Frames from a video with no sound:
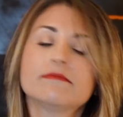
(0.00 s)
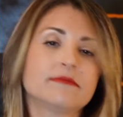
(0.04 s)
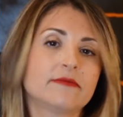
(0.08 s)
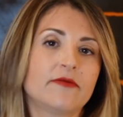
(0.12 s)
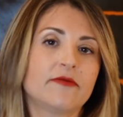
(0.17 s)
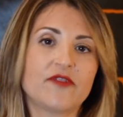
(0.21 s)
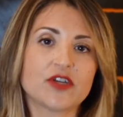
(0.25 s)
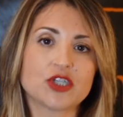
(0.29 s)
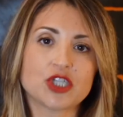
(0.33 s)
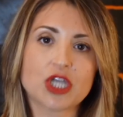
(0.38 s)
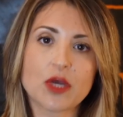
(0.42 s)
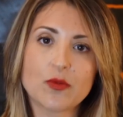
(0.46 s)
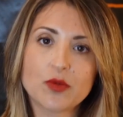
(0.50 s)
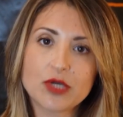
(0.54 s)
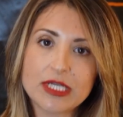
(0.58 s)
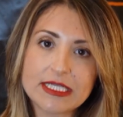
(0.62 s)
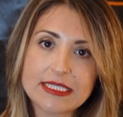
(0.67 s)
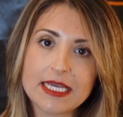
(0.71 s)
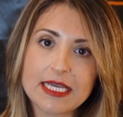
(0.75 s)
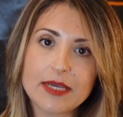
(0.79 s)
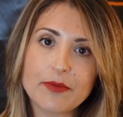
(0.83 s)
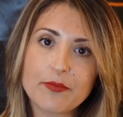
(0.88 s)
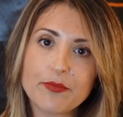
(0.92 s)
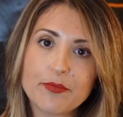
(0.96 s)
Facciamo un
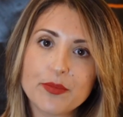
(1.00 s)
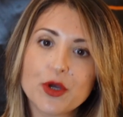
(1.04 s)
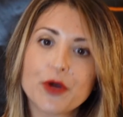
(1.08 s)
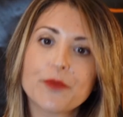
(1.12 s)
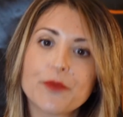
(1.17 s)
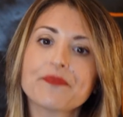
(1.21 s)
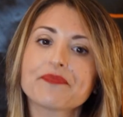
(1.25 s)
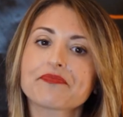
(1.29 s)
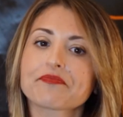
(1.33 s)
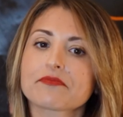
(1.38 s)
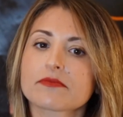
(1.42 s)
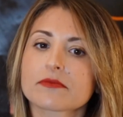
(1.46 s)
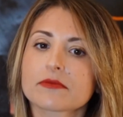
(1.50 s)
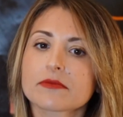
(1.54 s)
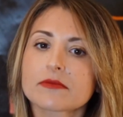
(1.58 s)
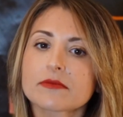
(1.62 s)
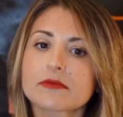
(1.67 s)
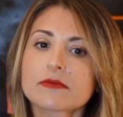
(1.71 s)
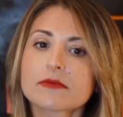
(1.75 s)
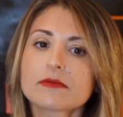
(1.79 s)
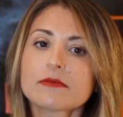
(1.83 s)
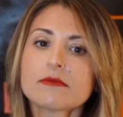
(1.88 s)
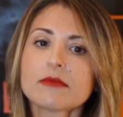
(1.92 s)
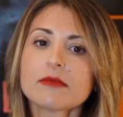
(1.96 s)
esempio,
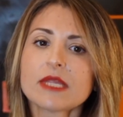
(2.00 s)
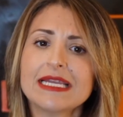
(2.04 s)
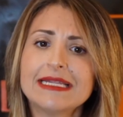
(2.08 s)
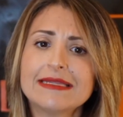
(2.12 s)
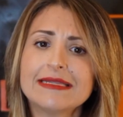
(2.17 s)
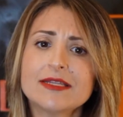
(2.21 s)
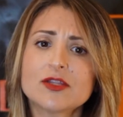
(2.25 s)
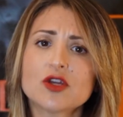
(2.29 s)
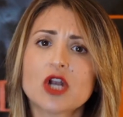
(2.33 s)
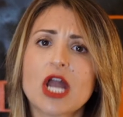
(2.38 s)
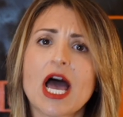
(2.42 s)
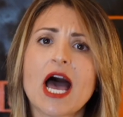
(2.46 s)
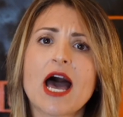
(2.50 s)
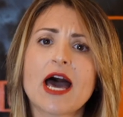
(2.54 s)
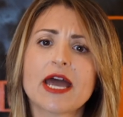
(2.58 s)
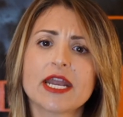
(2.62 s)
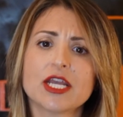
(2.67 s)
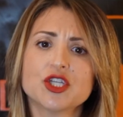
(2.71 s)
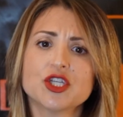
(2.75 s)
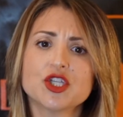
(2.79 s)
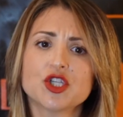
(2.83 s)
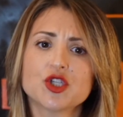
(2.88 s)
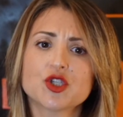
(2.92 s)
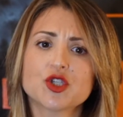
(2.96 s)
il
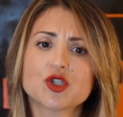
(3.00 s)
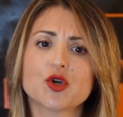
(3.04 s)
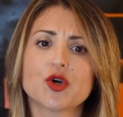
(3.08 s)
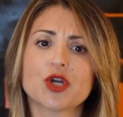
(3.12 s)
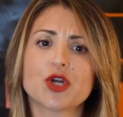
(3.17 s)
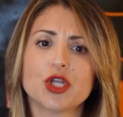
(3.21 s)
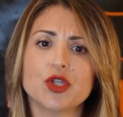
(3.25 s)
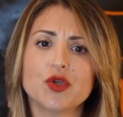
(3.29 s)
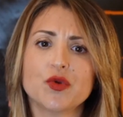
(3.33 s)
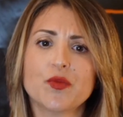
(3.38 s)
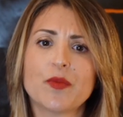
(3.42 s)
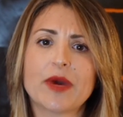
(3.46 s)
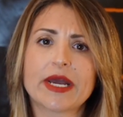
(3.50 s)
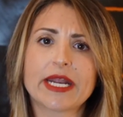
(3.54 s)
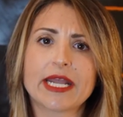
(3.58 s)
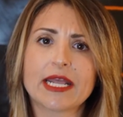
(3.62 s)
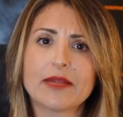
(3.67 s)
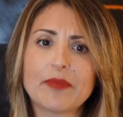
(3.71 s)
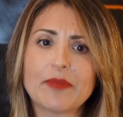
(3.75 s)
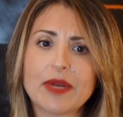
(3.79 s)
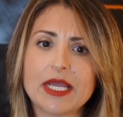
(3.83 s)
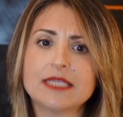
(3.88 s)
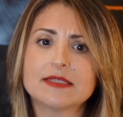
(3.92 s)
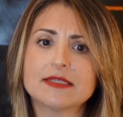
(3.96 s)
titolare gestore di un
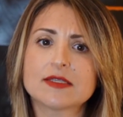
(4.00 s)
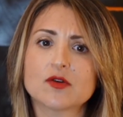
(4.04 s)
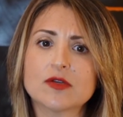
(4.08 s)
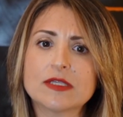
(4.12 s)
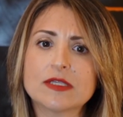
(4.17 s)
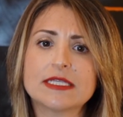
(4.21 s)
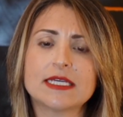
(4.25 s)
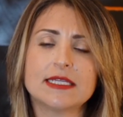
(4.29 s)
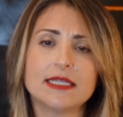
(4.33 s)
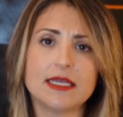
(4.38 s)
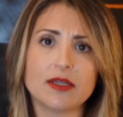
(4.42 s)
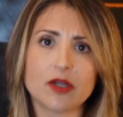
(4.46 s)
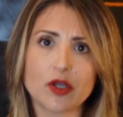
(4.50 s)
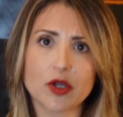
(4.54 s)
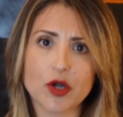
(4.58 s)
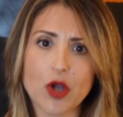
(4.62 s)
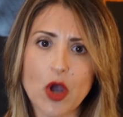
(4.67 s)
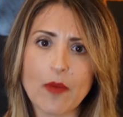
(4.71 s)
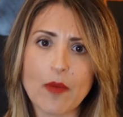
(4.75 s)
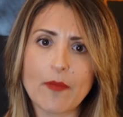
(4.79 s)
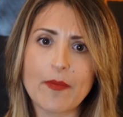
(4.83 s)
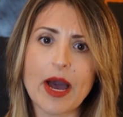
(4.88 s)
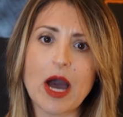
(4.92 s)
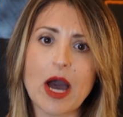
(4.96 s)
marketplace con sede in
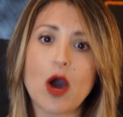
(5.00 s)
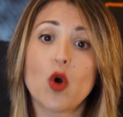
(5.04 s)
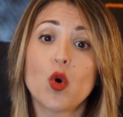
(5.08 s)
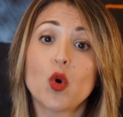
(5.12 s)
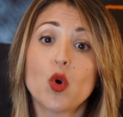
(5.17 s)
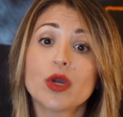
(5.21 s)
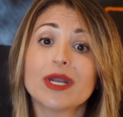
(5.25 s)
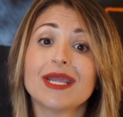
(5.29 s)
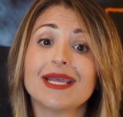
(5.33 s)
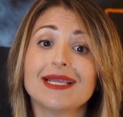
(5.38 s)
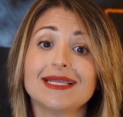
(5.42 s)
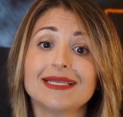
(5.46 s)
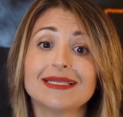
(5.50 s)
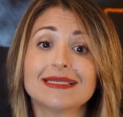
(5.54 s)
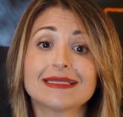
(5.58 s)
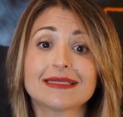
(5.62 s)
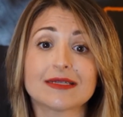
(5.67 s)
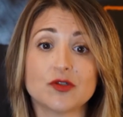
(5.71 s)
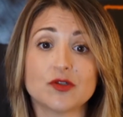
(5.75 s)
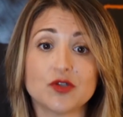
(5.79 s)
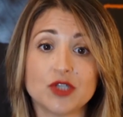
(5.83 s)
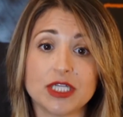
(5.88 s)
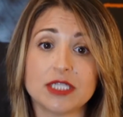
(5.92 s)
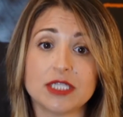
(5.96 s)
Europa o negli
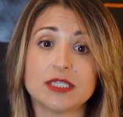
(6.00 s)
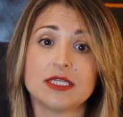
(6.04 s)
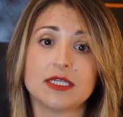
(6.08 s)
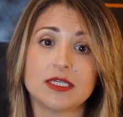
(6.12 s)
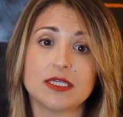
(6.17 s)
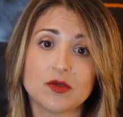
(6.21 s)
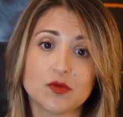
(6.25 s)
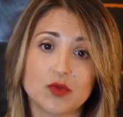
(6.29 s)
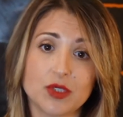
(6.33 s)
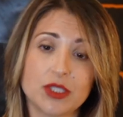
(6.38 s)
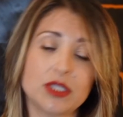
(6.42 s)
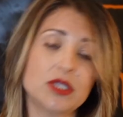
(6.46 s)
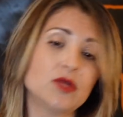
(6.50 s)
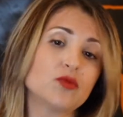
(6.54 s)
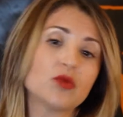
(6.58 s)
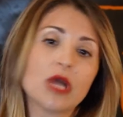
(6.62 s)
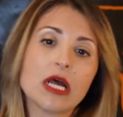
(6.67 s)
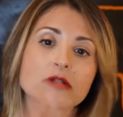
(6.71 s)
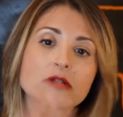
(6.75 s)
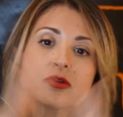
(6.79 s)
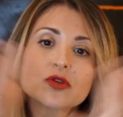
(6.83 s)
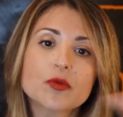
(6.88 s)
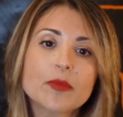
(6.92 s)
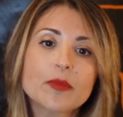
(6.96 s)
Stati Uniti, quindi un
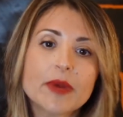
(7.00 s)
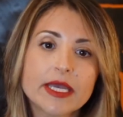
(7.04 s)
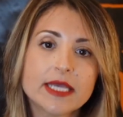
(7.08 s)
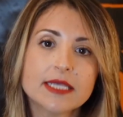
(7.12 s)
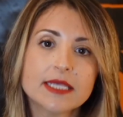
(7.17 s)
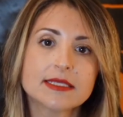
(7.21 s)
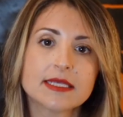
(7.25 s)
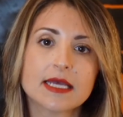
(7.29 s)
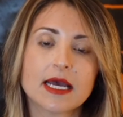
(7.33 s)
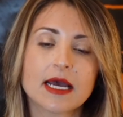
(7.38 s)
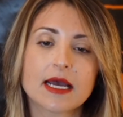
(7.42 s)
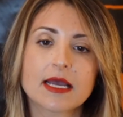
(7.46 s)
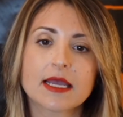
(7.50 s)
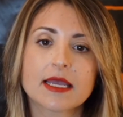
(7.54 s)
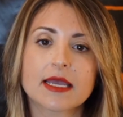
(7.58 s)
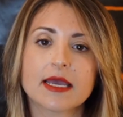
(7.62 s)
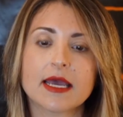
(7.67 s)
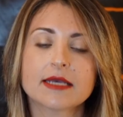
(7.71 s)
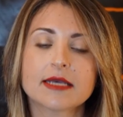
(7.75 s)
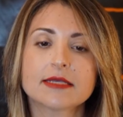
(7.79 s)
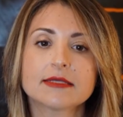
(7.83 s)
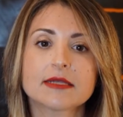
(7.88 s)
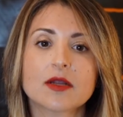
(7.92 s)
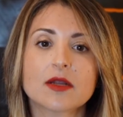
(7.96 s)
altro paese anche
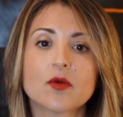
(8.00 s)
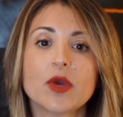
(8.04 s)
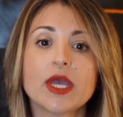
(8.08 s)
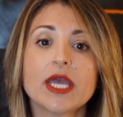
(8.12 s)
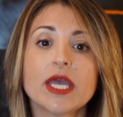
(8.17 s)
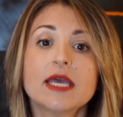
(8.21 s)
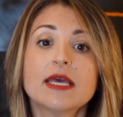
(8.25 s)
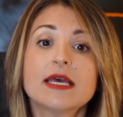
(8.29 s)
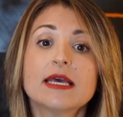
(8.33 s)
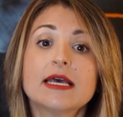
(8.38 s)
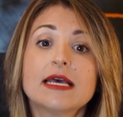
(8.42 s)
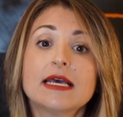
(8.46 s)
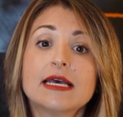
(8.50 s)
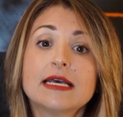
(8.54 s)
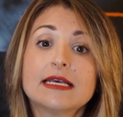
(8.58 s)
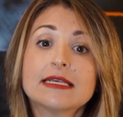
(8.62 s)
extra UE,